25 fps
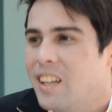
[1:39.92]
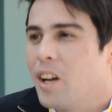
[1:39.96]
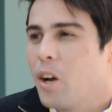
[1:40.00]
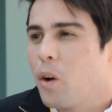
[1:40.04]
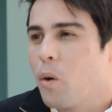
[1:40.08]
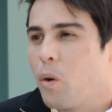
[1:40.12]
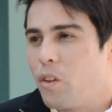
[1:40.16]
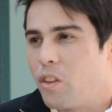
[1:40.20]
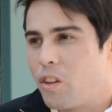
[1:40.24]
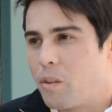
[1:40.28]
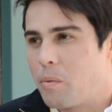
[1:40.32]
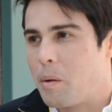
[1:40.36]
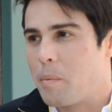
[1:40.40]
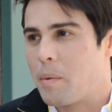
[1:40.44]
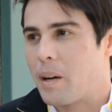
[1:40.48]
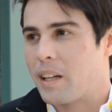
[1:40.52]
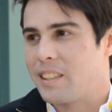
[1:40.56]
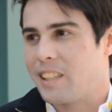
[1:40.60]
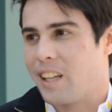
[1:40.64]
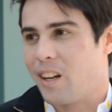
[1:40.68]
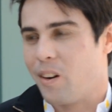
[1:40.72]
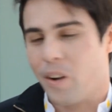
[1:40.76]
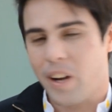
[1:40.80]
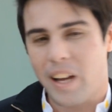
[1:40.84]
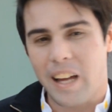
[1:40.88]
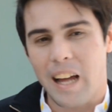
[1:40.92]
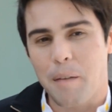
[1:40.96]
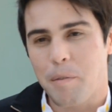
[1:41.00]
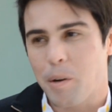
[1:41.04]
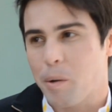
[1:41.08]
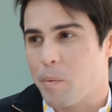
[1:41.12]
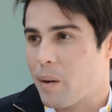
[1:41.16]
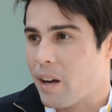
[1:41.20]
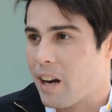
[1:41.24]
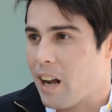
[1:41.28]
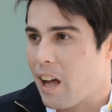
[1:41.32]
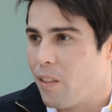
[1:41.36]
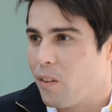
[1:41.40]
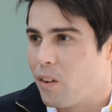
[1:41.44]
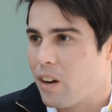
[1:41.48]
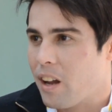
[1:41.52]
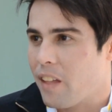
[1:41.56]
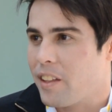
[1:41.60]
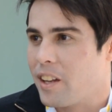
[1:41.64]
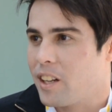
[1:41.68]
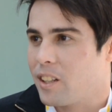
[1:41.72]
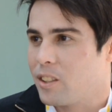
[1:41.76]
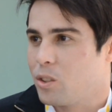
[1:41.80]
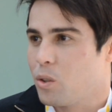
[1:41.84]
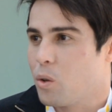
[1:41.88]
Cuénteme, Marcelo, ¿qué ha preparado la
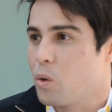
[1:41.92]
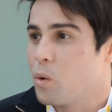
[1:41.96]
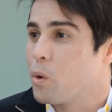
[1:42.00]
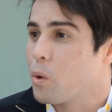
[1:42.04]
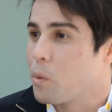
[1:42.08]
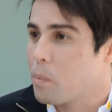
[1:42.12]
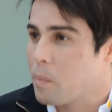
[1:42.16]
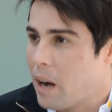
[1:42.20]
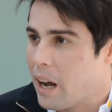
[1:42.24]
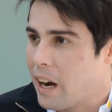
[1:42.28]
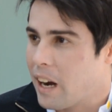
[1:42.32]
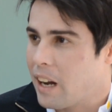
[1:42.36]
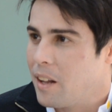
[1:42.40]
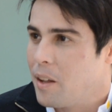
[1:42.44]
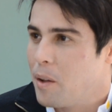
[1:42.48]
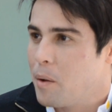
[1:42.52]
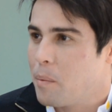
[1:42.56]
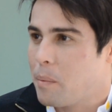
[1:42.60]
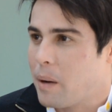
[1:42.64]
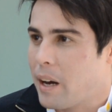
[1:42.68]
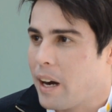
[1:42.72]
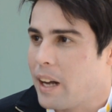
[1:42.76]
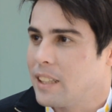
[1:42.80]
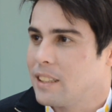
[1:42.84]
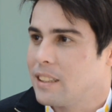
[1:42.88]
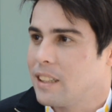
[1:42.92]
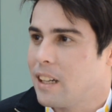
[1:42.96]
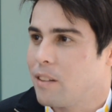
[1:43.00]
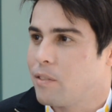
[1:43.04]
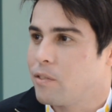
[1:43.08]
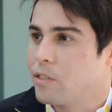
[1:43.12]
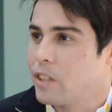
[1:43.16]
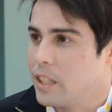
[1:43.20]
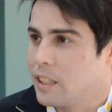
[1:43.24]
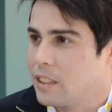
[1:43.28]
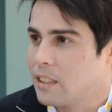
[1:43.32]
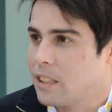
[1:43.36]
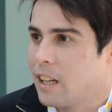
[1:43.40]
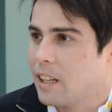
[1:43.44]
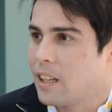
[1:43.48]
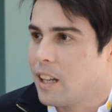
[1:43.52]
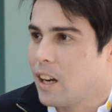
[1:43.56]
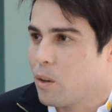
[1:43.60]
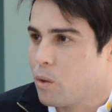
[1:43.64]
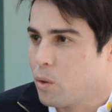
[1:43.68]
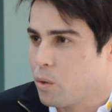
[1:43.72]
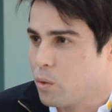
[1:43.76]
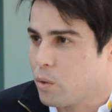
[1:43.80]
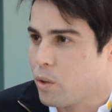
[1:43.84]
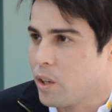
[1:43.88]
dirección urbana para esta fiesta de
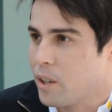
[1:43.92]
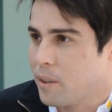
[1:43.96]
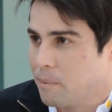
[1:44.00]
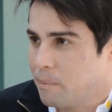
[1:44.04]
la cultura?